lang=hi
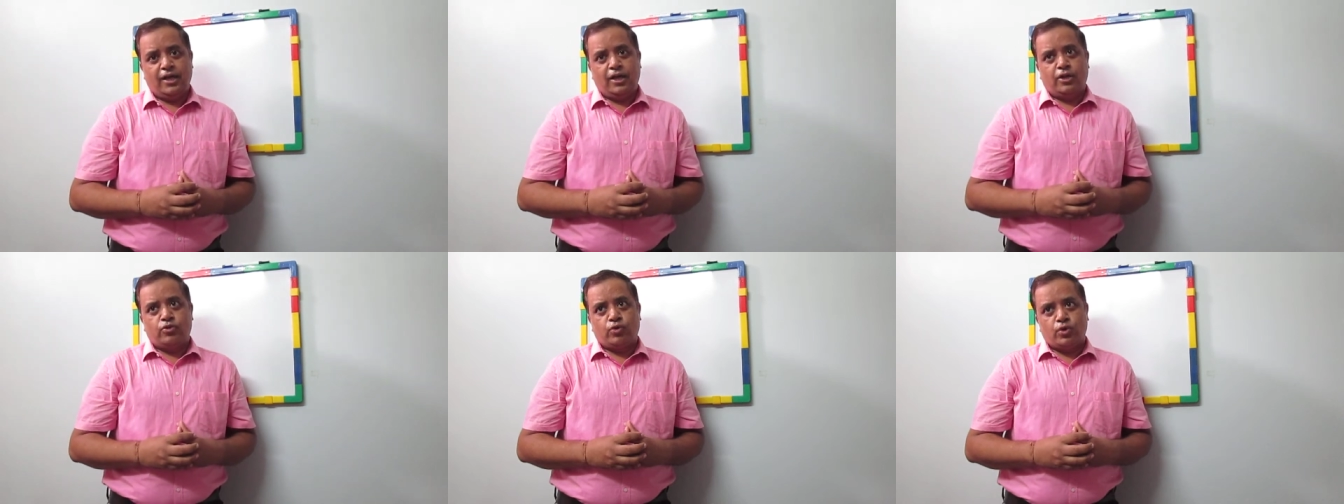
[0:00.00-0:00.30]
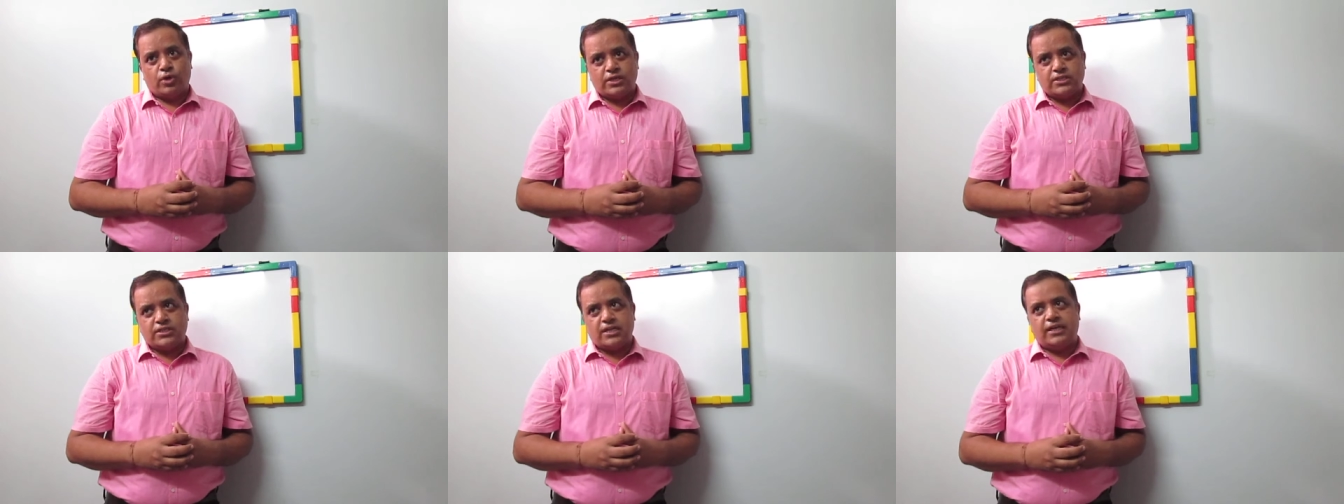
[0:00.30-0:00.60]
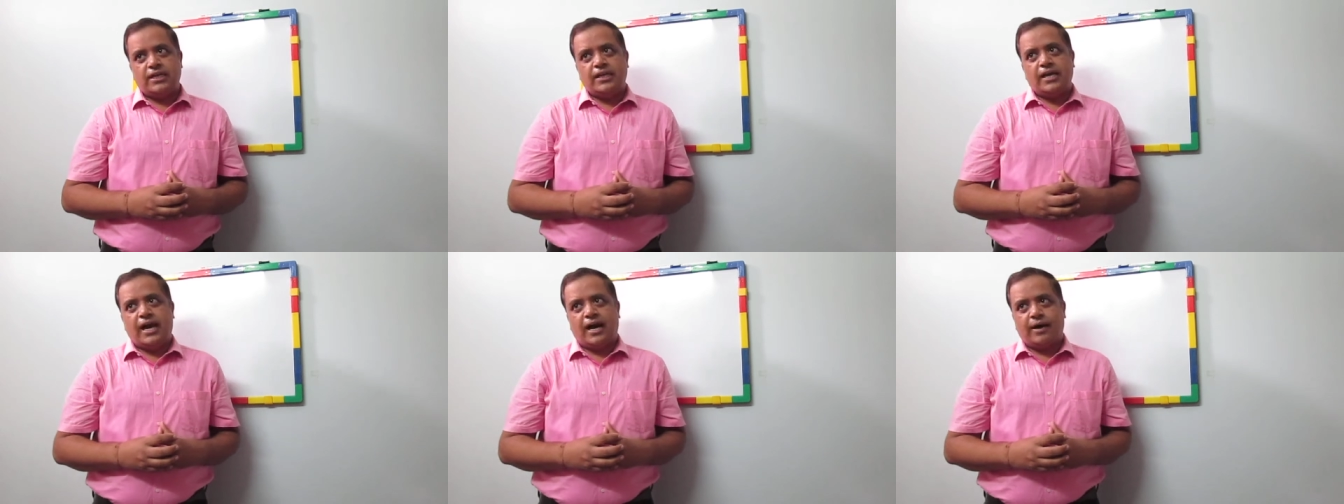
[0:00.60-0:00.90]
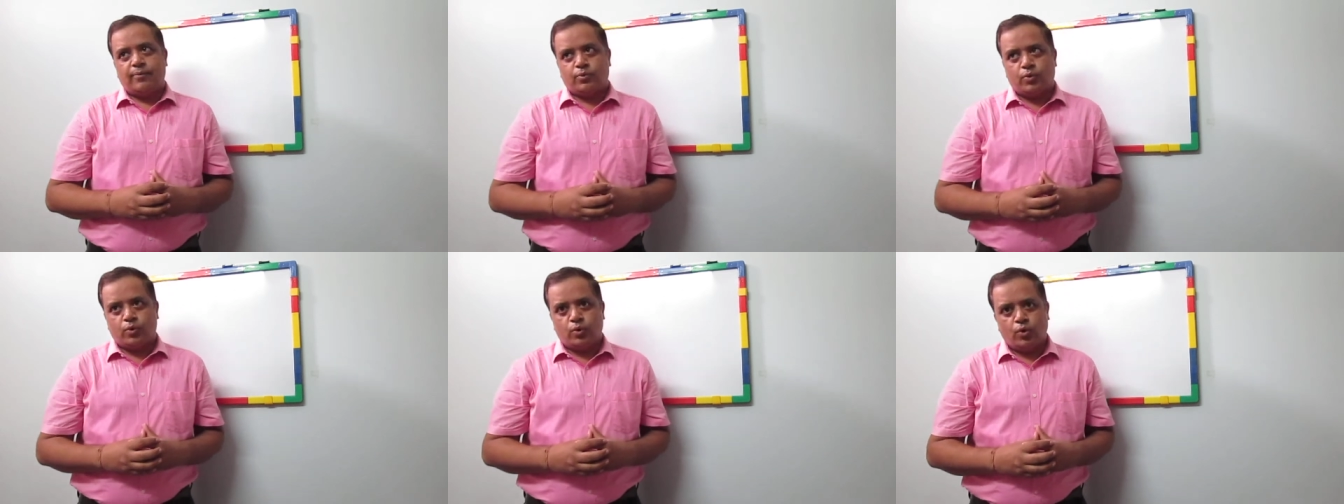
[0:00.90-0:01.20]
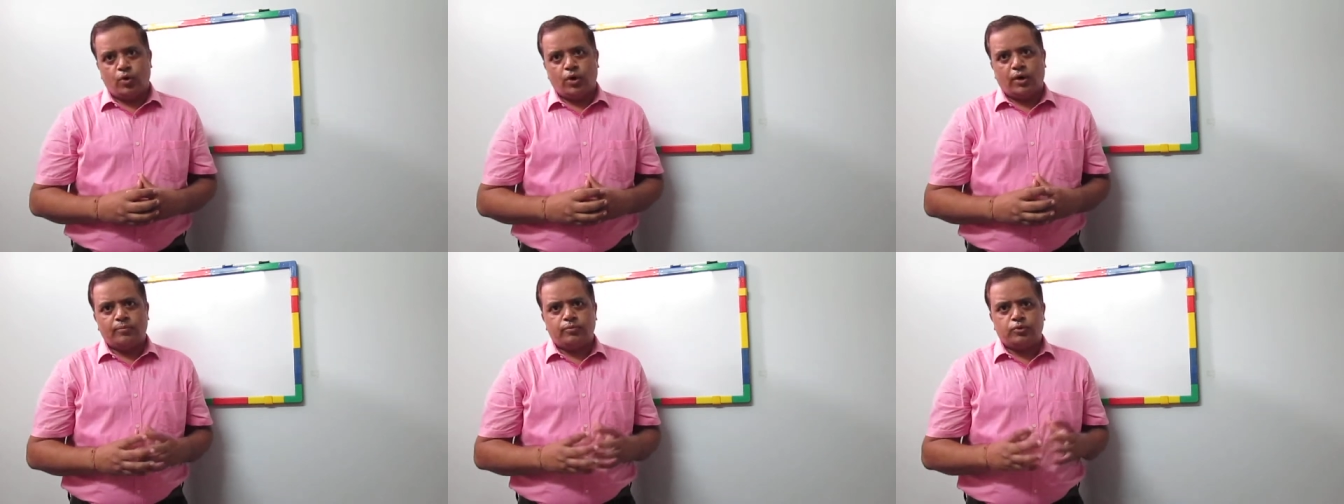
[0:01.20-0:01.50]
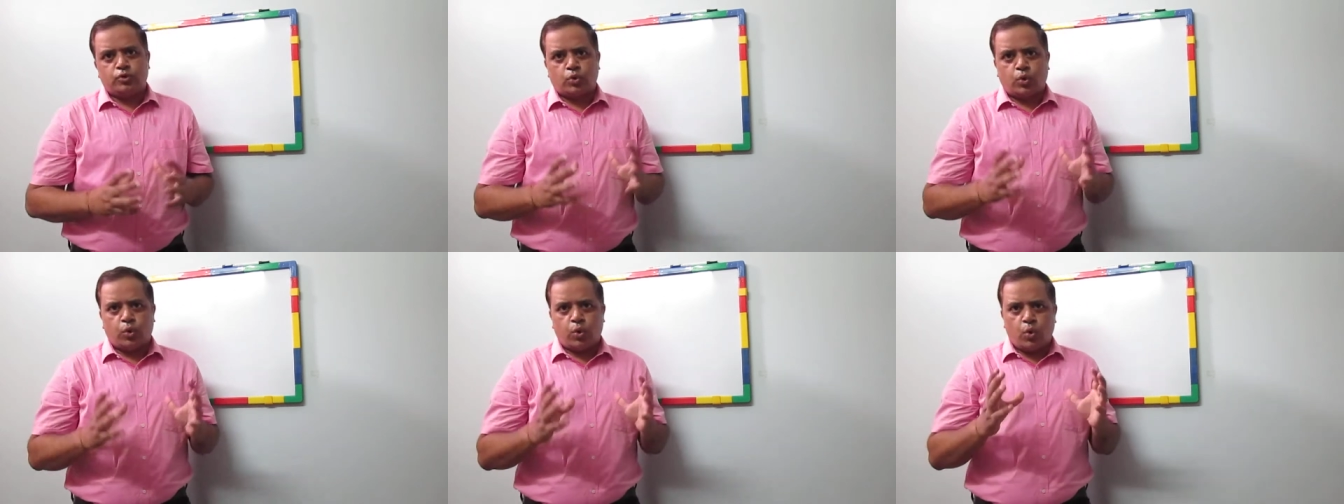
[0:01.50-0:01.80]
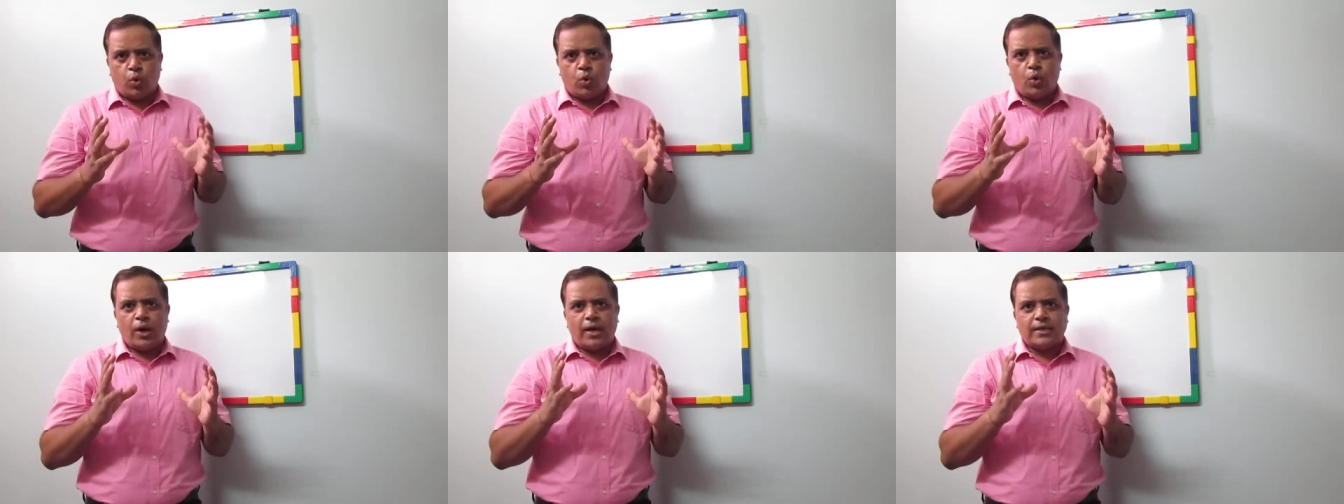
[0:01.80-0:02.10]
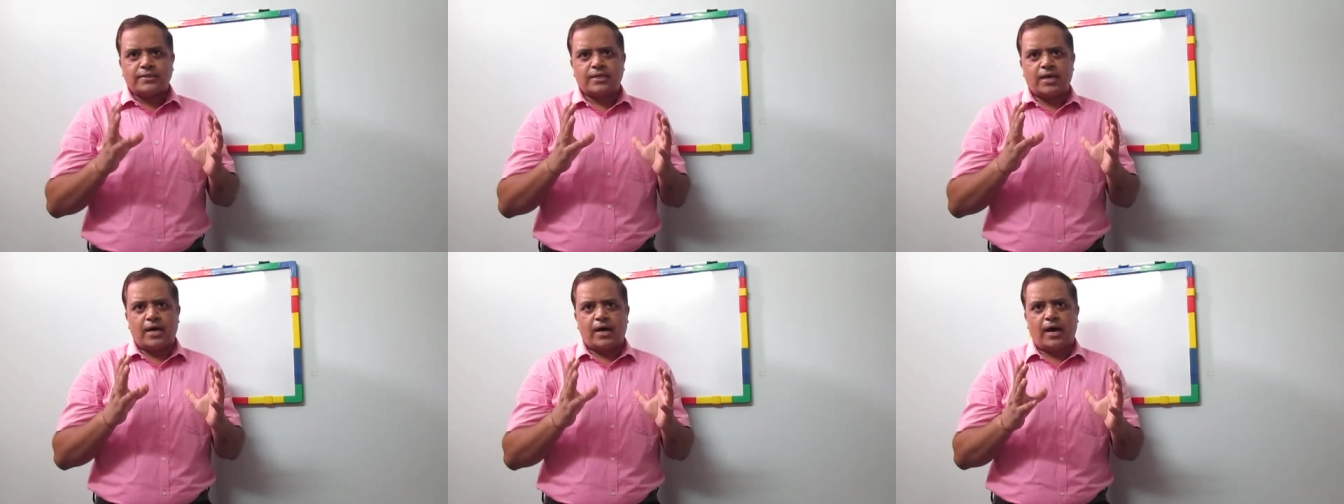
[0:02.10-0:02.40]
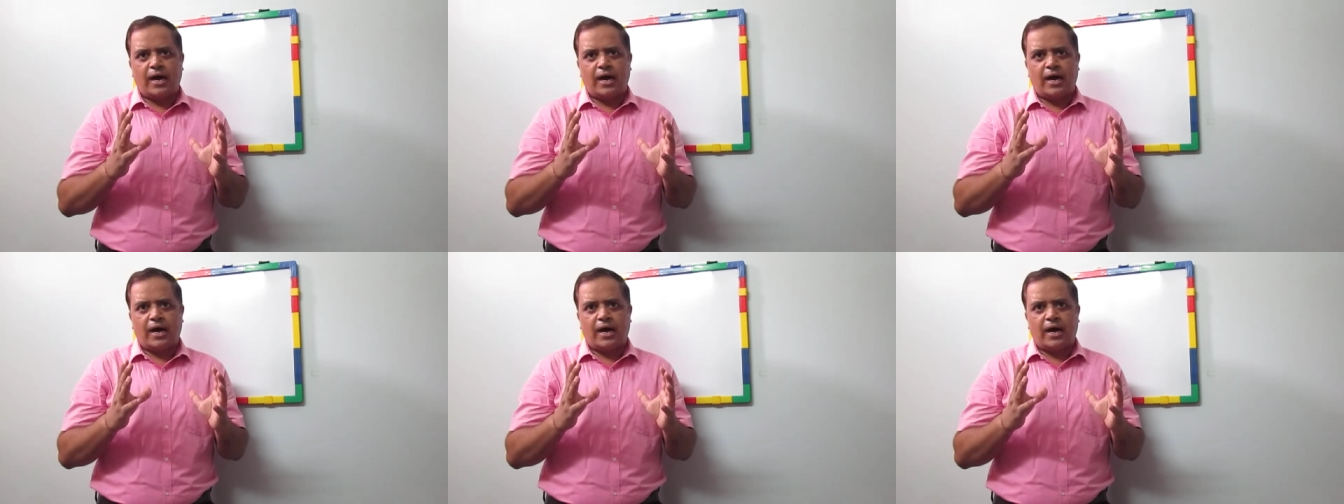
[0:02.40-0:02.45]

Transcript: तो इसलिए आपको अब थोड़ा सा